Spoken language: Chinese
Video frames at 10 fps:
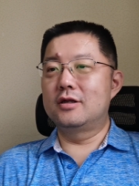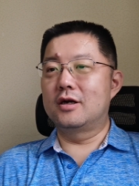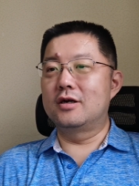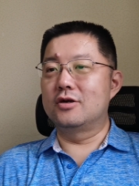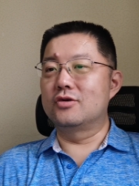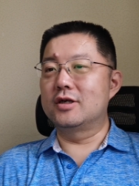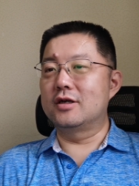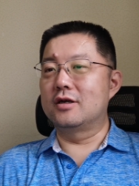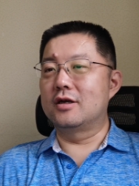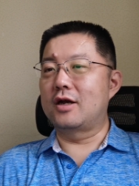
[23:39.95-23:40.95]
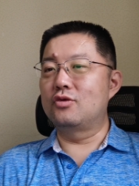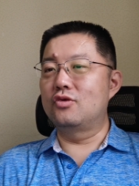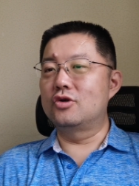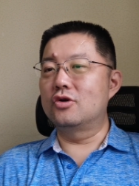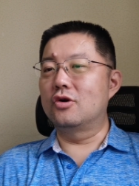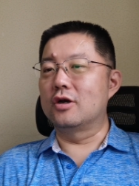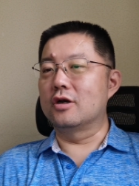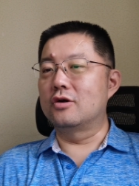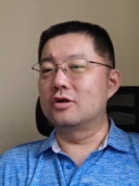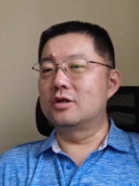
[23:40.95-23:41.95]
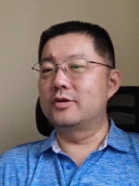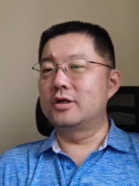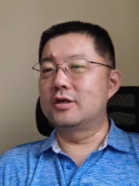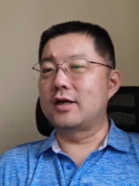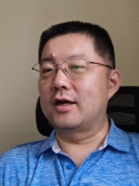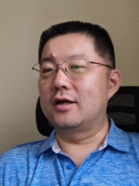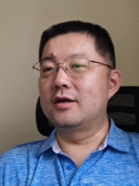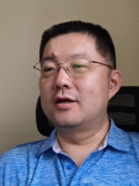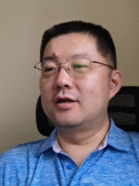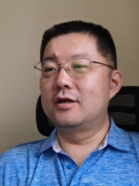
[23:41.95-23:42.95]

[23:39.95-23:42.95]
但是你说这个安兔兔收购了以后，是不是在